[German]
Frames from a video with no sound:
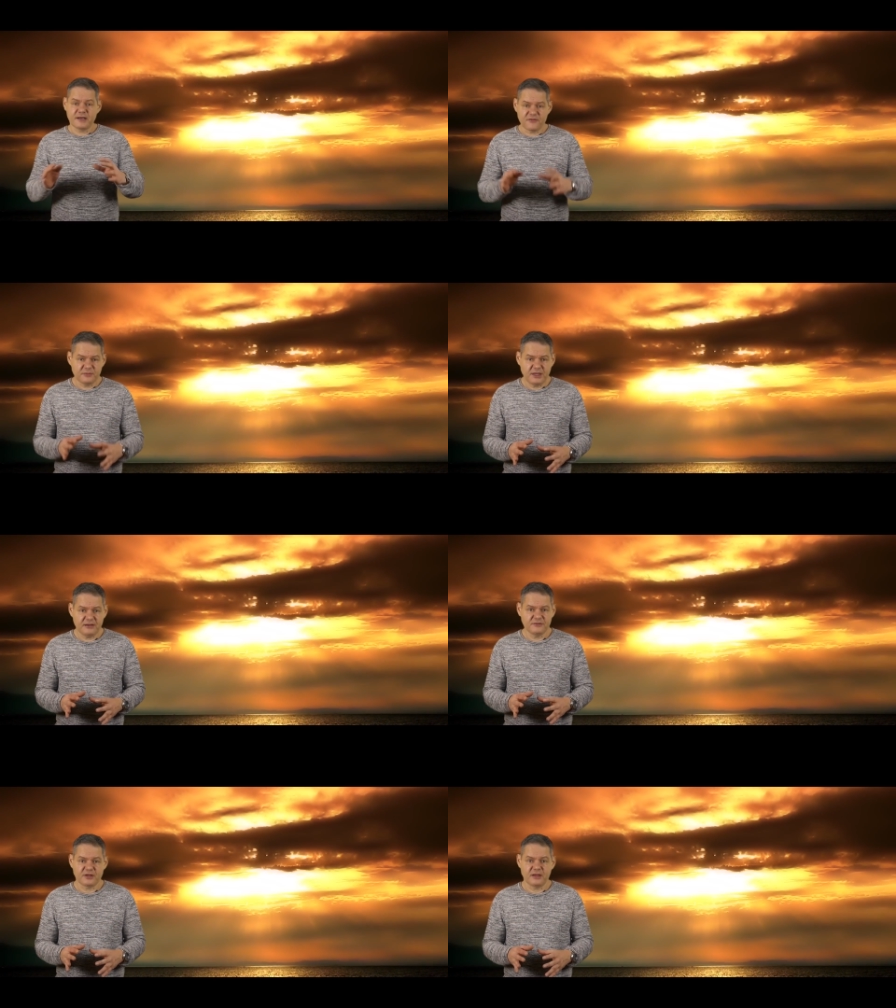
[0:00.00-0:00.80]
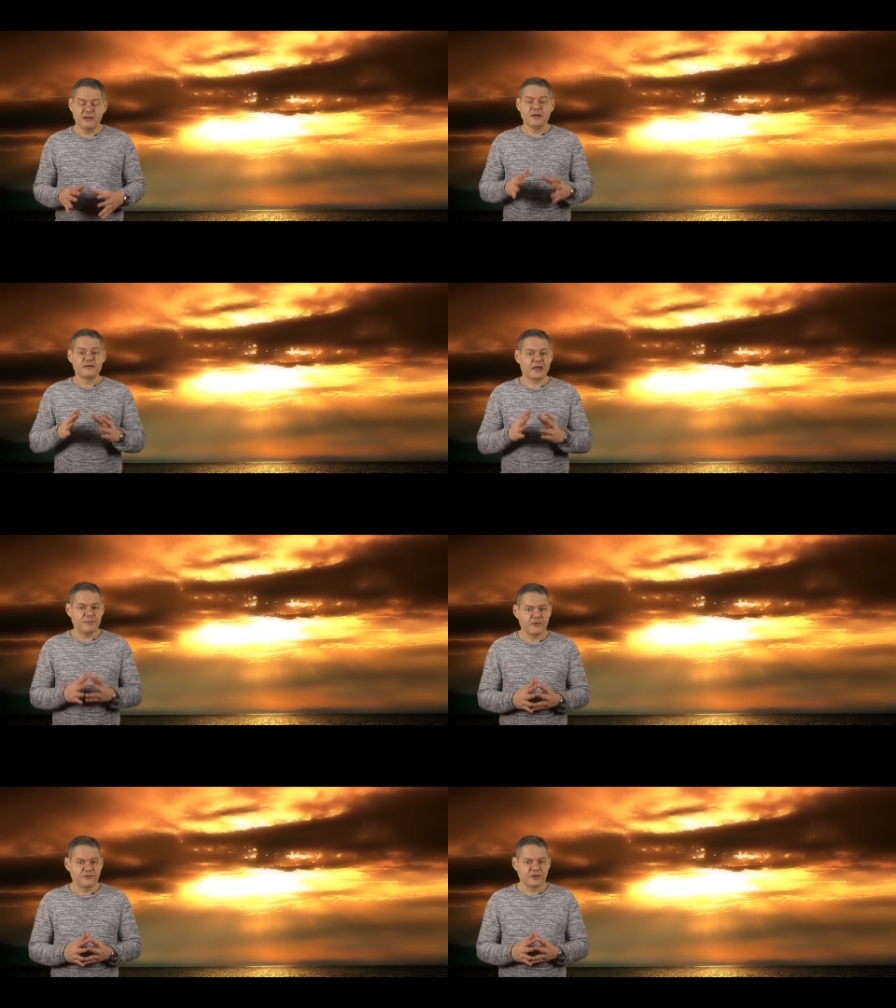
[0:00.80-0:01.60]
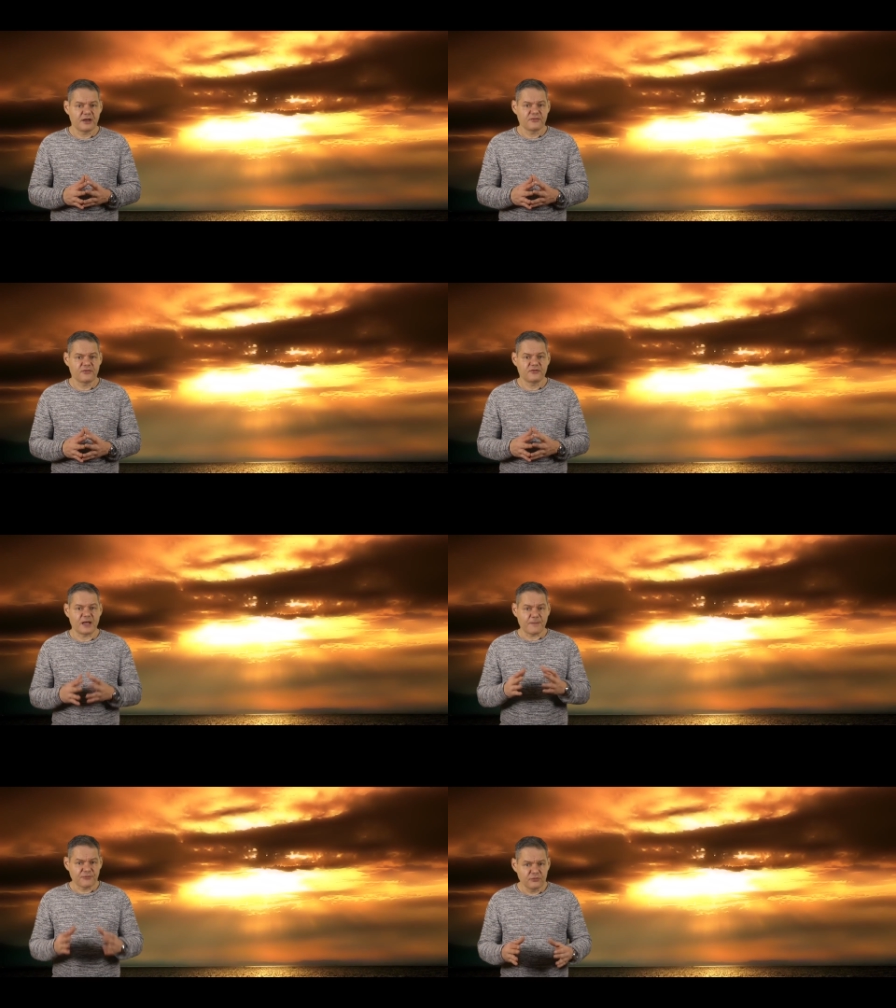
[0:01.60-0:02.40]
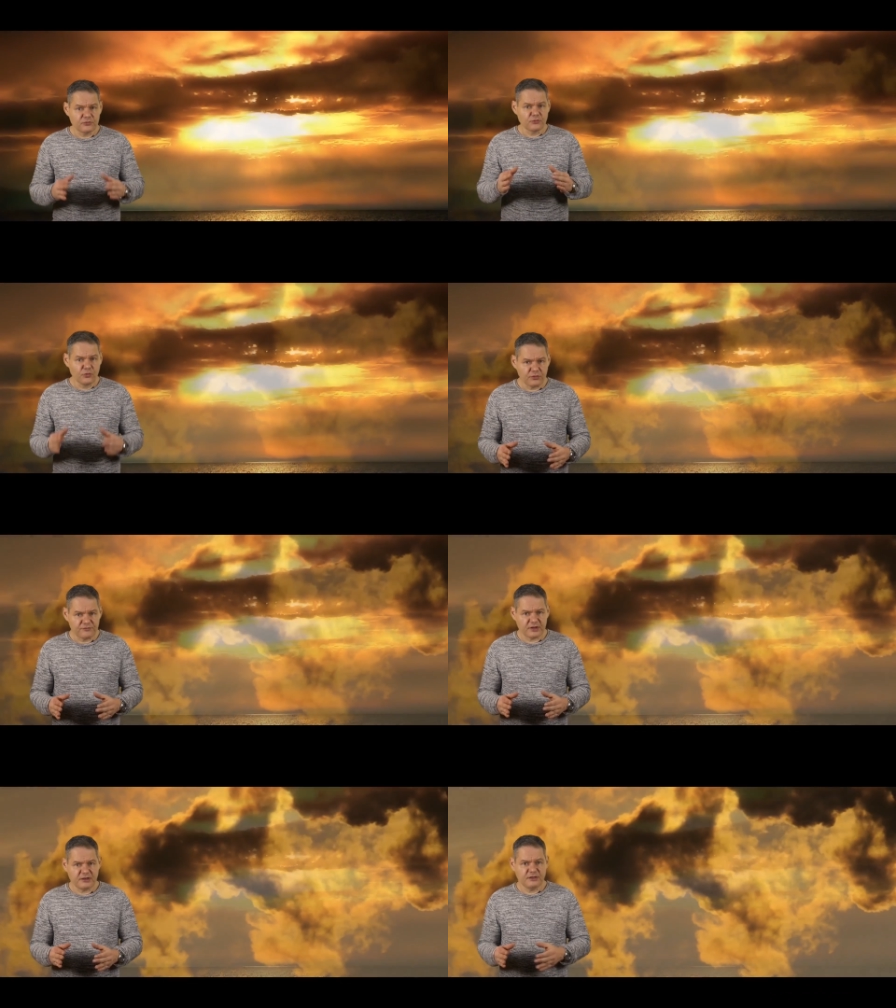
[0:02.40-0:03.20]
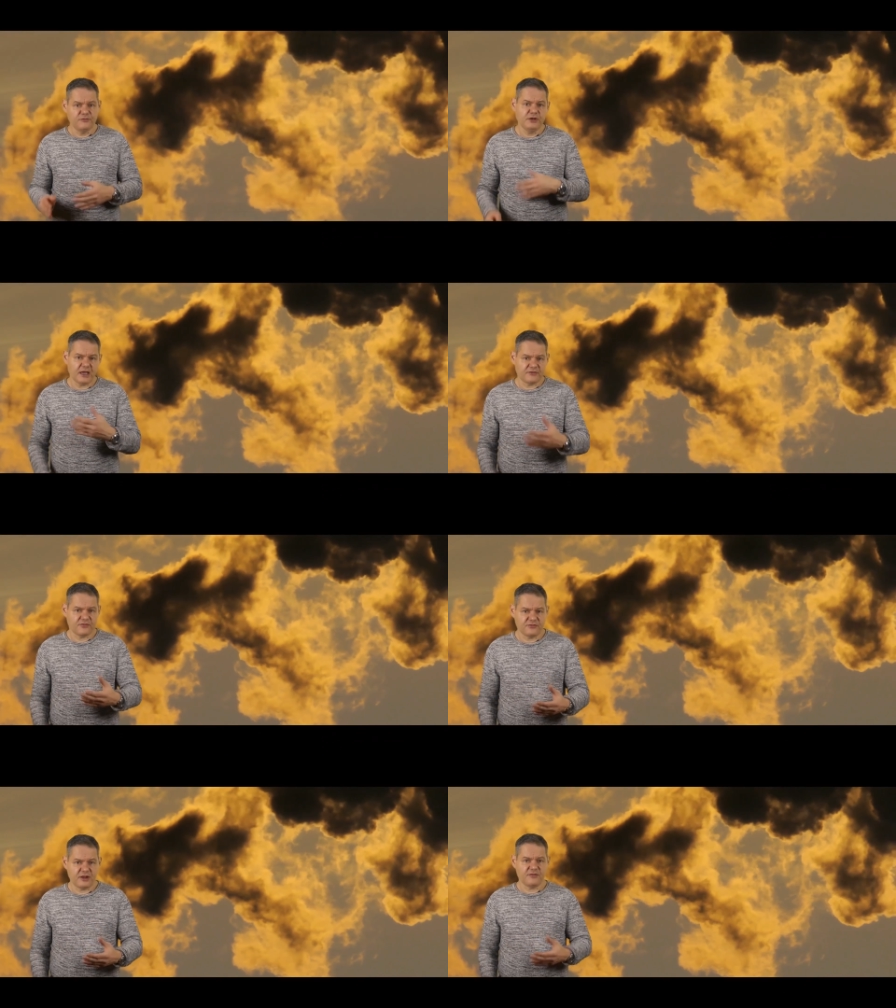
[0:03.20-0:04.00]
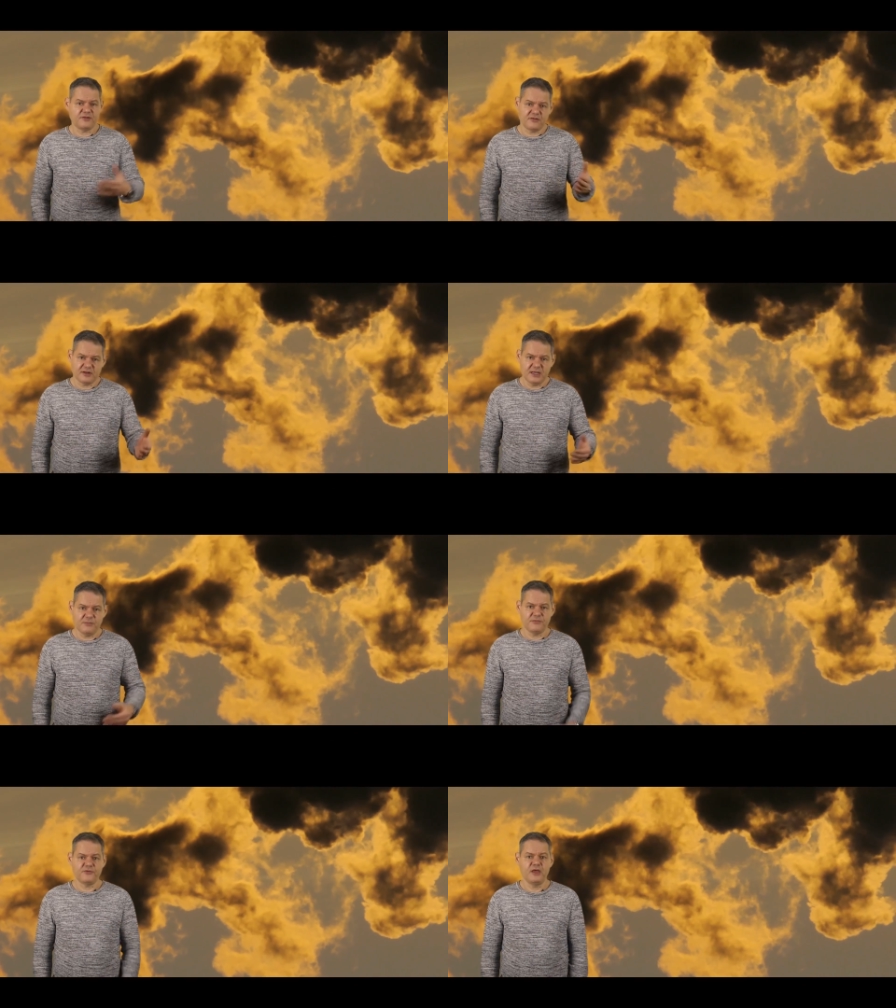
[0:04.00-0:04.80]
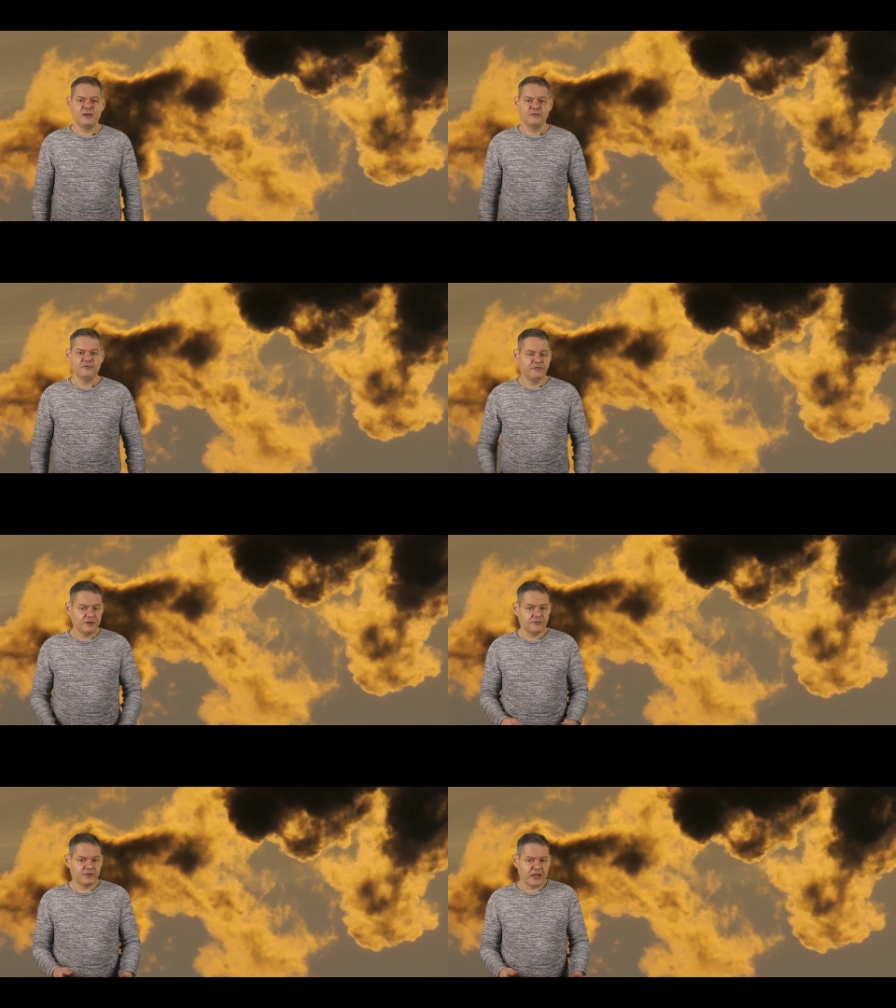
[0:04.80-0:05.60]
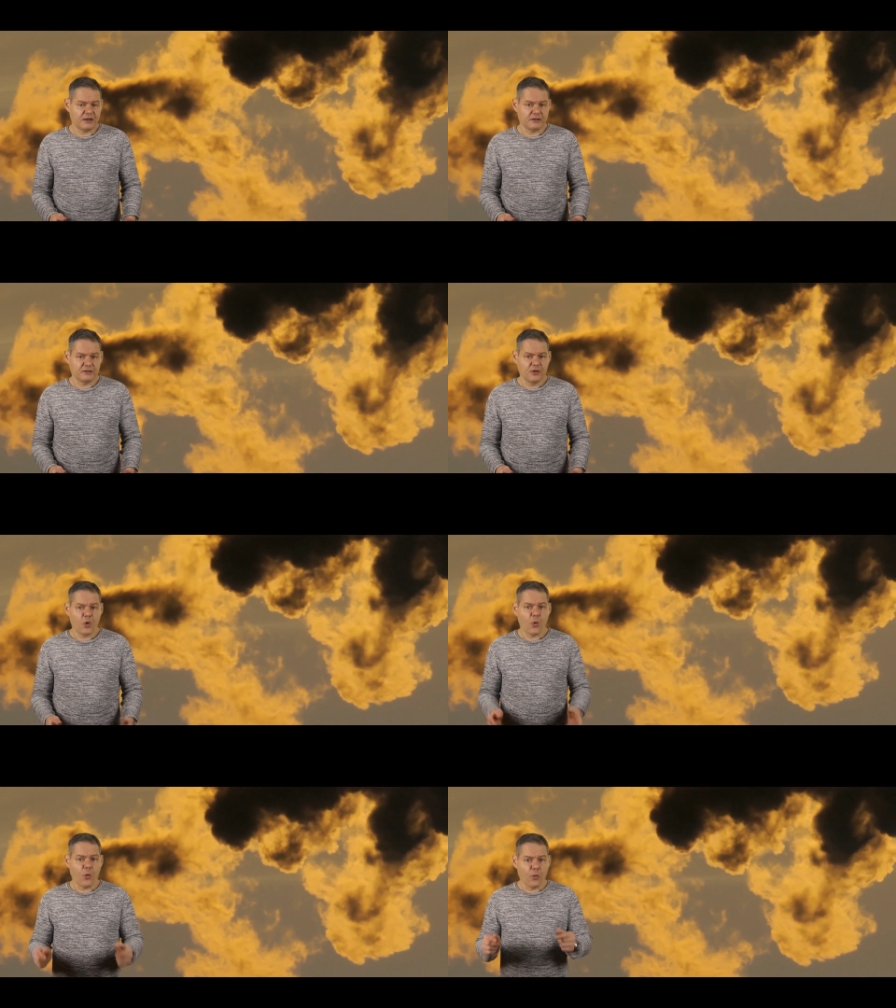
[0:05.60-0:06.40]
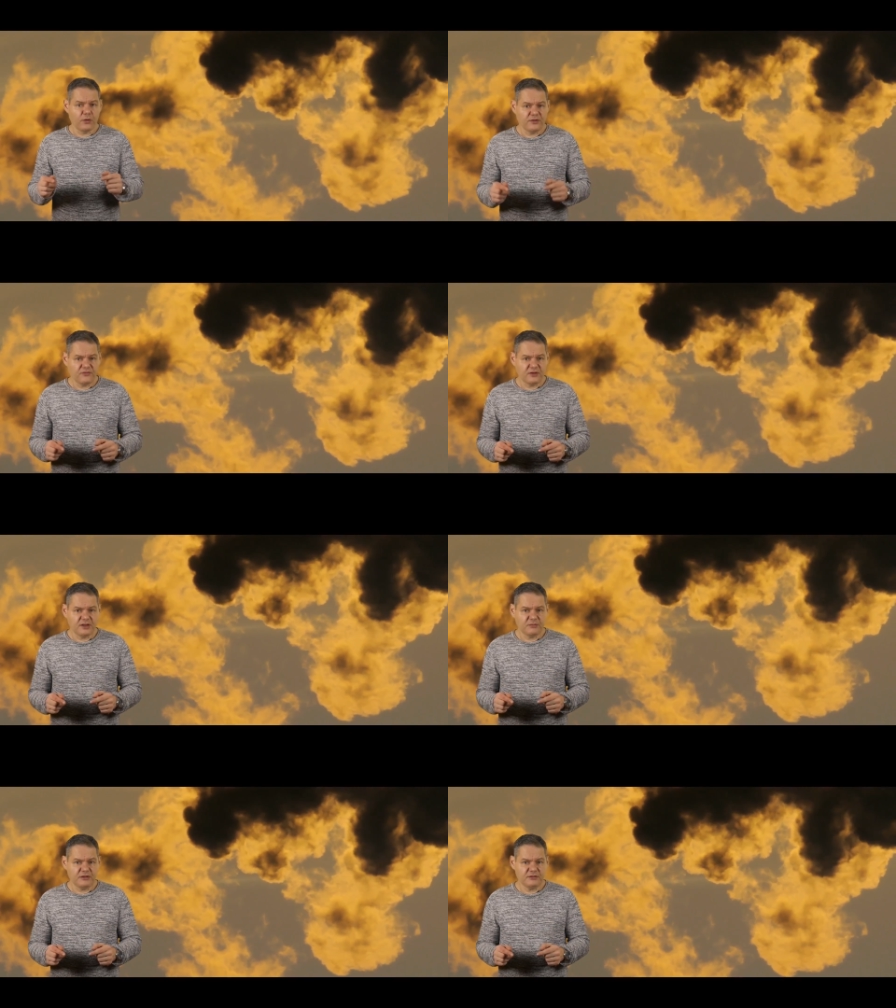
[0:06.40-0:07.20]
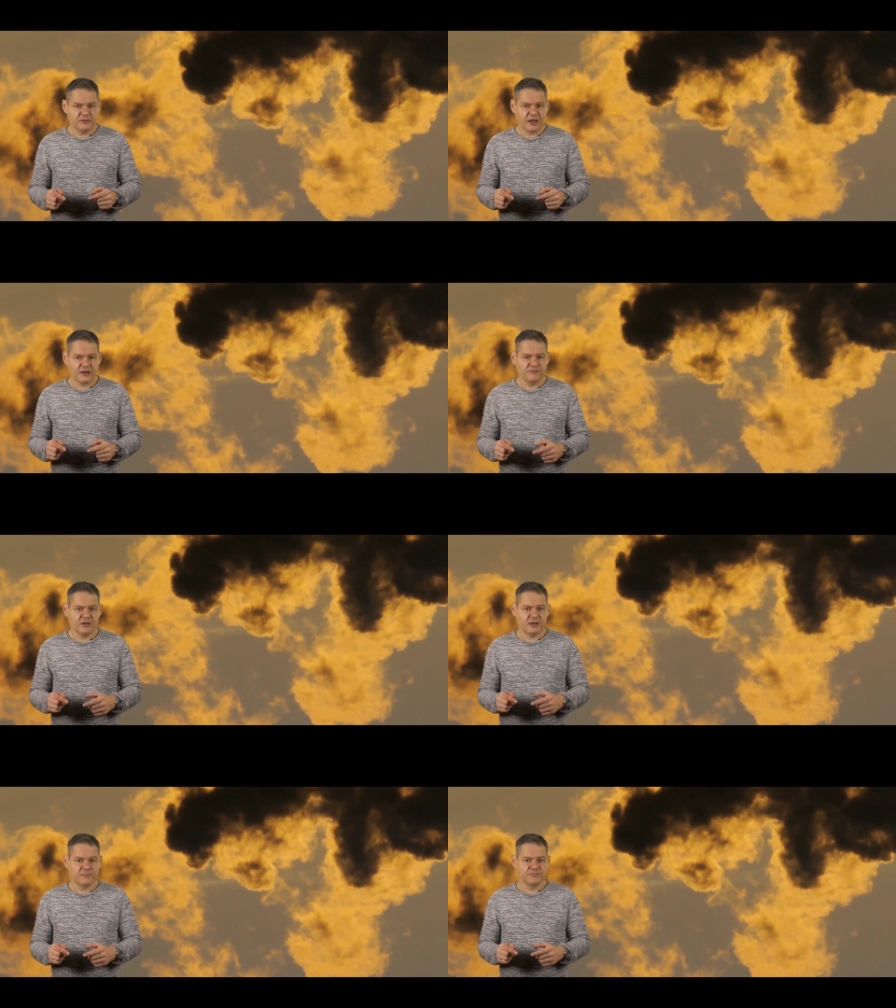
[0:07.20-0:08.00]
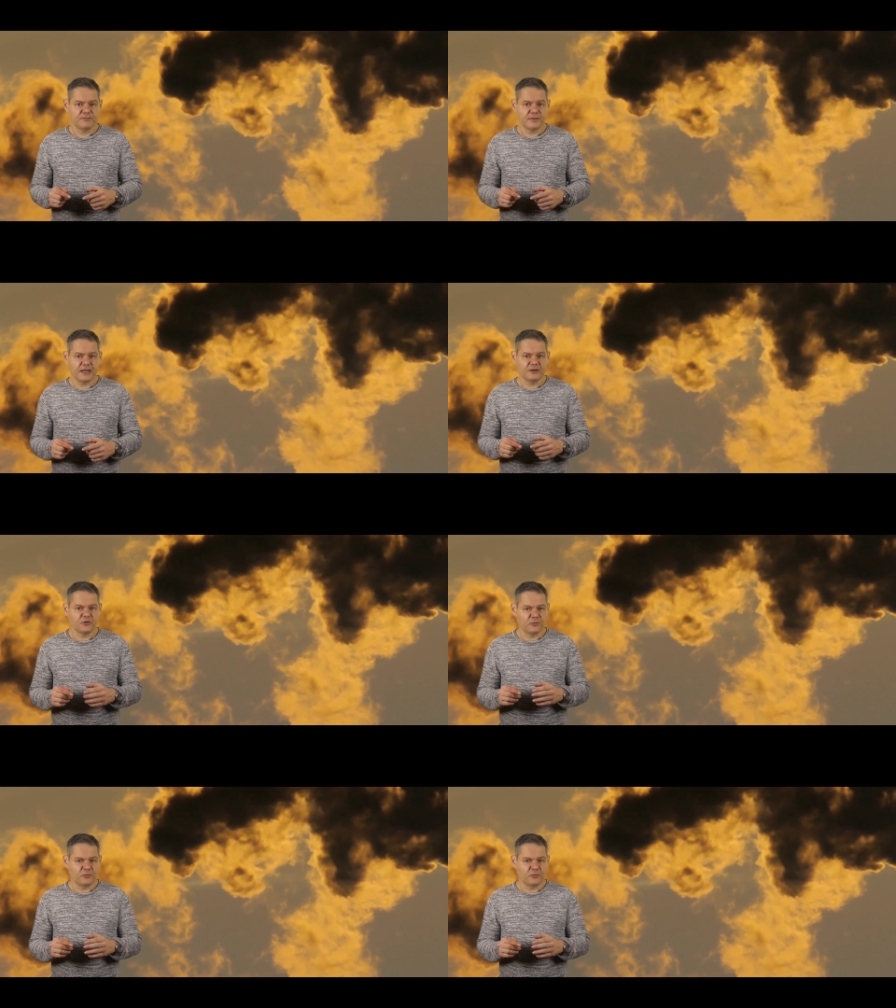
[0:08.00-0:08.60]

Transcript: Ganz im Gegenteil. Treibhausgase sind absolut notwendig für die Existenz des Lebens, wie wir es kennen. Ohne sie nämlich hätten wir eine